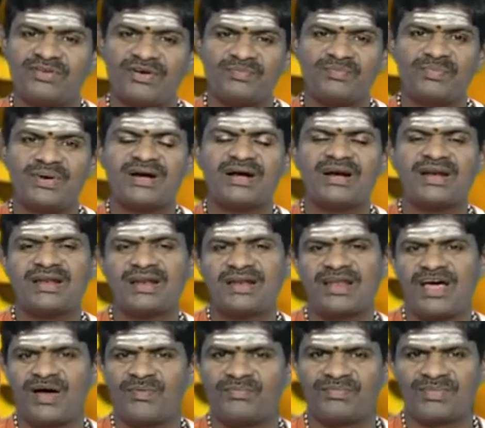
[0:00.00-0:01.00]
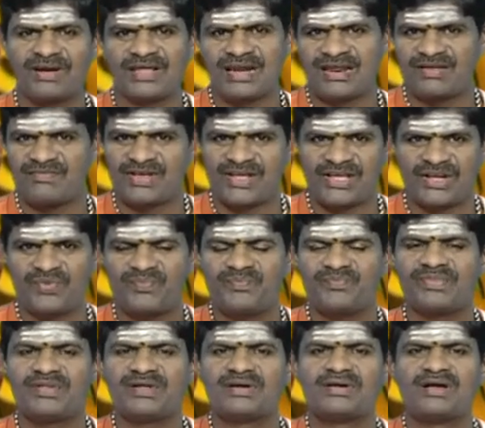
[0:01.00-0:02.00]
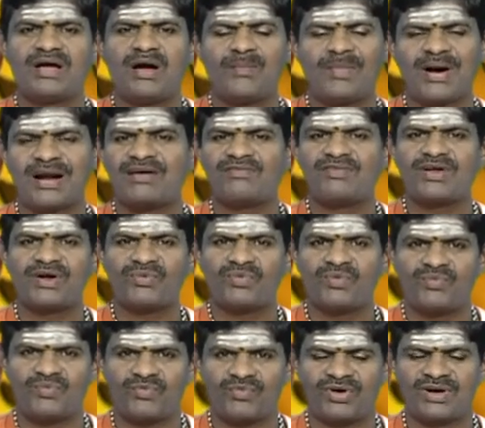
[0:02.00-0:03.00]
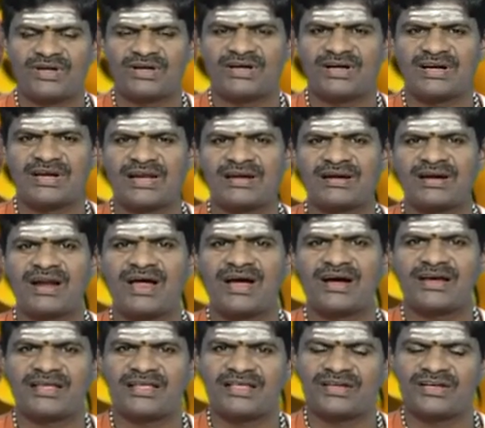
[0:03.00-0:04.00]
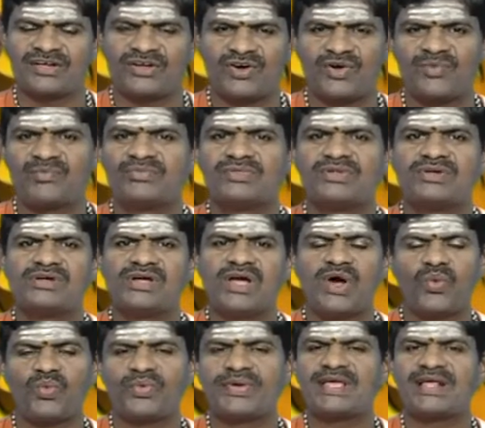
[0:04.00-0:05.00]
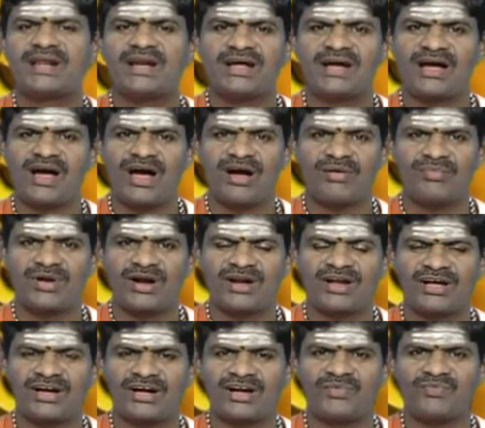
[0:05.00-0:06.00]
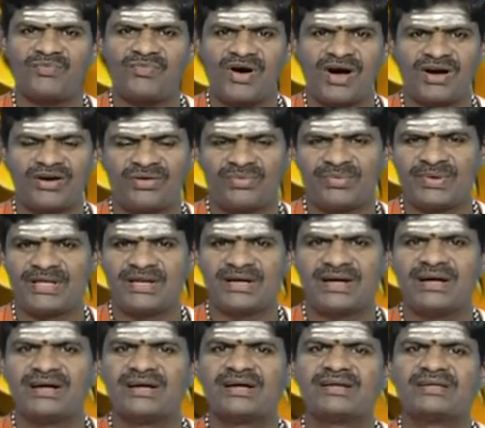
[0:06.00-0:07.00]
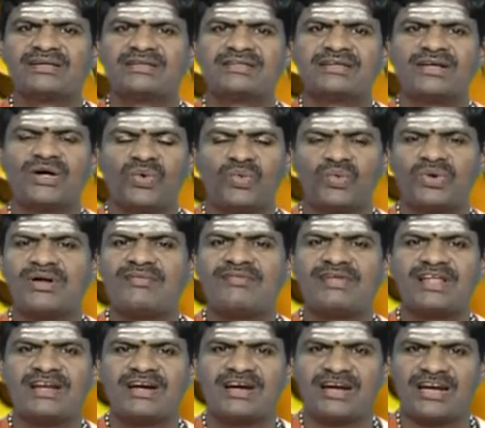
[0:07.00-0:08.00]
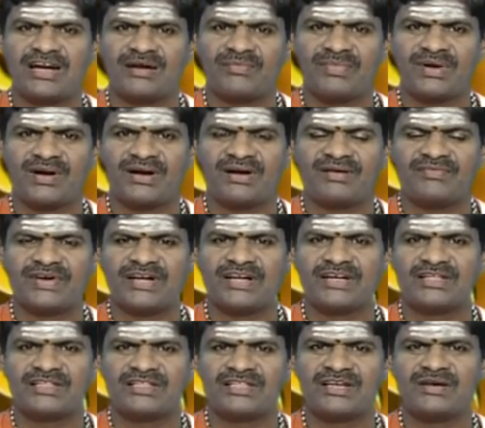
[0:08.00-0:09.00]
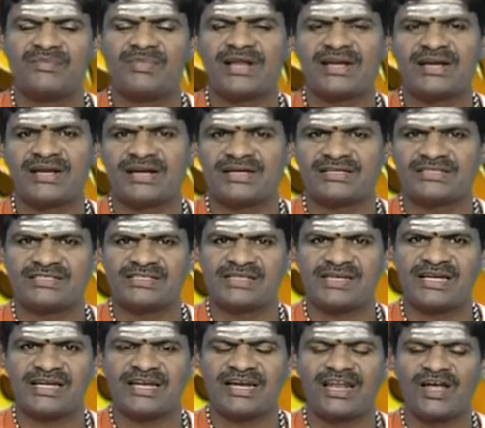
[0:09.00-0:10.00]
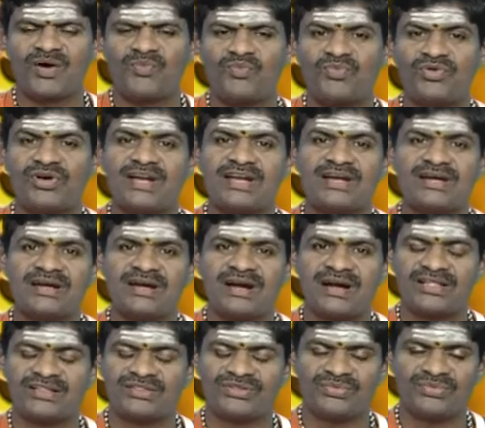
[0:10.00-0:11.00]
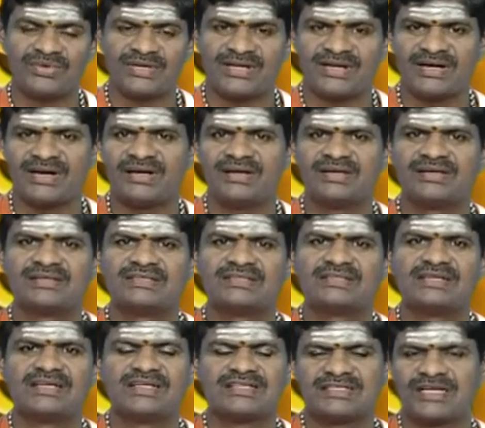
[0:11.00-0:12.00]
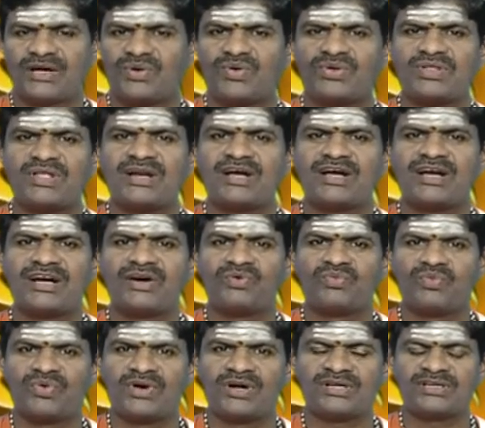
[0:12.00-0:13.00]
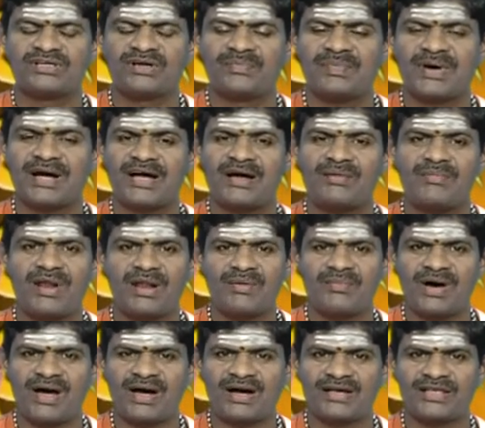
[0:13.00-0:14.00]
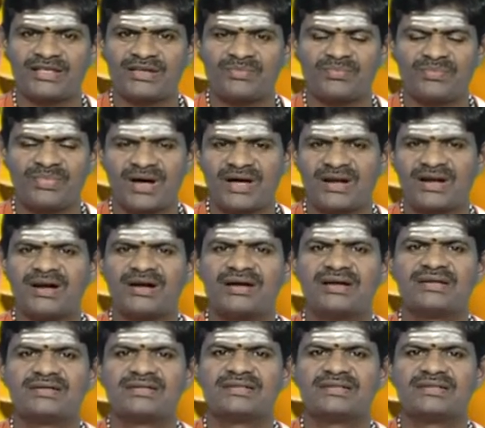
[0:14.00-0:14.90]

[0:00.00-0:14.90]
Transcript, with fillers: விருப்பங்கள் எல்லாம் நிறைவேறும் பணவரவும் உங்களுக்கு நன்றாக இருக்கும் உயர் ரக ஆபரணங்களும் வாங்குவீர்கள் உறவினர்கள் நண்பர்கள் வீட்டு திருமண நிகழ்ச்சியை எல்லாம் முன்னின்று நடத்துவீர்கள் சகோதரங்கள் உங்களுக்கு பக்கபலமாக இருப்பார்கள்